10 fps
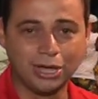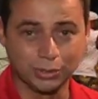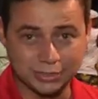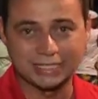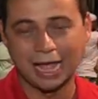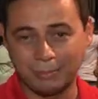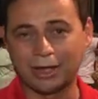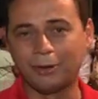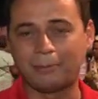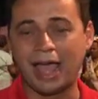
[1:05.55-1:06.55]
O samba
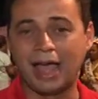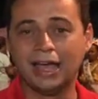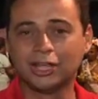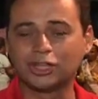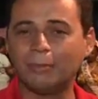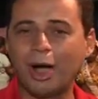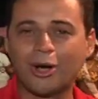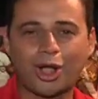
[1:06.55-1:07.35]
no pé tomou